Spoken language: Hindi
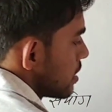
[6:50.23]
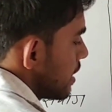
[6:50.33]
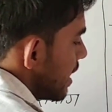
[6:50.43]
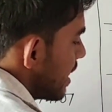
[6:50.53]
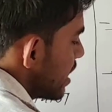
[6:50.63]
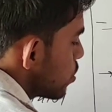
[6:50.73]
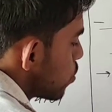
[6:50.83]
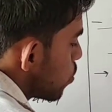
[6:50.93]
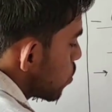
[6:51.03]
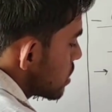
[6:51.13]
देखें तो
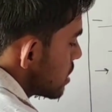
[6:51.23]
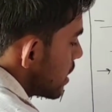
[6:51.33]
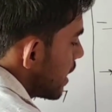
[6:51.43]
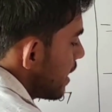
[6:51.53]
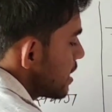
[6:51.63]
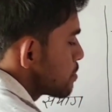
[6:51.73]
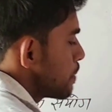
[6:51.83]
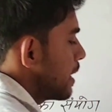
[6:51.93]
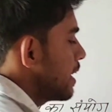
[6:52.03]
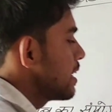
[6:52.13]
ऑक्सीजन है इस
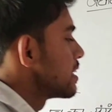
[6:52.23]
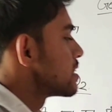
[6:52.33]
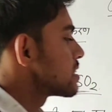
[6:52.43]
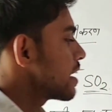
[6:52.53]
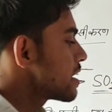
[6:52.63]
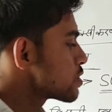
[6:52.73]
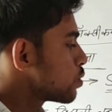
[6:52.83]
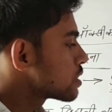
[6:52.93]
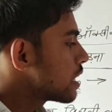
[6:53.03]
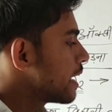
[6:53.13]
पे चार्ज
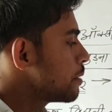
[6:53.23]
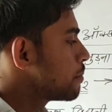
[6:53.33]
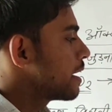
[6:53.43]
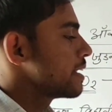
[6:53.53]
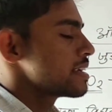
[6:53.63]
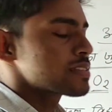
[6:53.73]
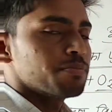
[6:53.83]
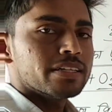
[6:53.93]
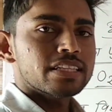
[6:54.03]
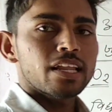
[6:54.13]
होता है माइनस
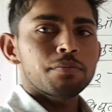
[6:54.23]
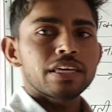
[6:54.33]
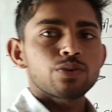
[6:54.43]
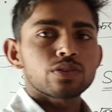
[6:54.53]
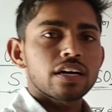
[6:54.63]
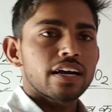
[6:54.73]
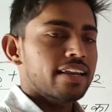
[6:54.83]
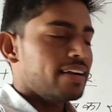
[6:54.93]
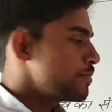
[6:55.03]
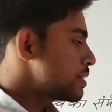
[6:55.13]
मतलब ये होता है
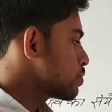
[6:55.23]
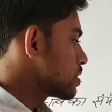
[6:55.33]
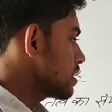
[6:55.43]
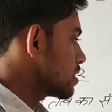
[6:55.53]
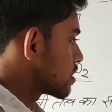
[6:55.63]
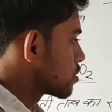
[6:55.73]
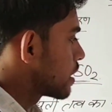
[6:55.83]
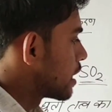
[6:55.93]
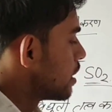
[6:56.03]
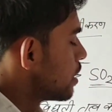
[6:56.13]
ऋण विद्युती तत्व
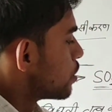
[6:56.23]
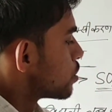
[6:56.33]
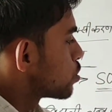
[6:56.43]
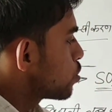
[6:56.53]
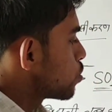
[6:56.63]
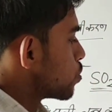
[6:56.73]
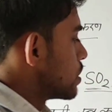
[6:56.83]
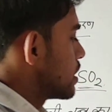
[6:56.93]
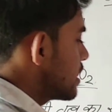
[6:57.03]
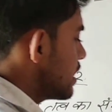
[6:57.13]
तो
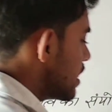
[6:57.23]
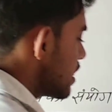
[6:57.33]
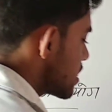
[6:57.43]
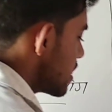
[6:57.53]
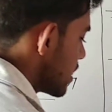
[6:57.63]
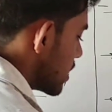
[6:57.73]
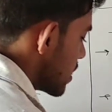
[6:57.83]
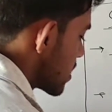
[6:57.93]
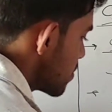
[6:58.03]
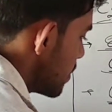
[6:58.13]
यदि किसी
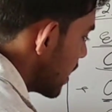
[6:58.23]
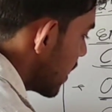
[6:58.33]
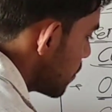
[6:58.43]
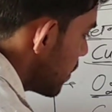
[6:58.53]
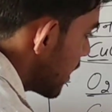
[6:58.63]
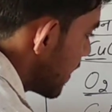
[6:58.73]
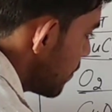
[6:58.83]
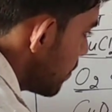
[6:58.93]
समीकरण में ऋण